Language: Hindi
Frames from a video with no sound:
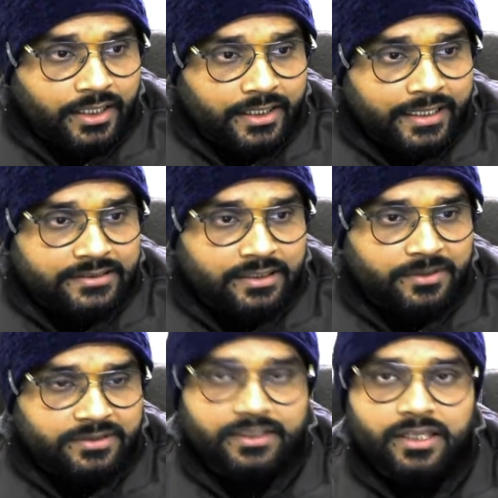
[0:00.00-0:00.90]
एग्जामिनेशन
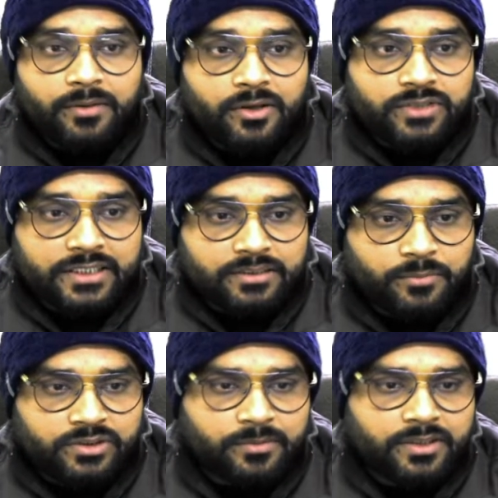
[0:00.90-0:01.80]
सेंटर आपका और सिलेक्शन
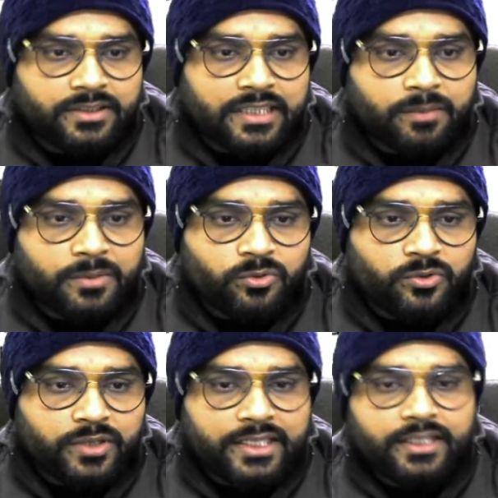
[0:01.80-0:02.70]
प्रोसेस आपका यहाँ पर उन्होंने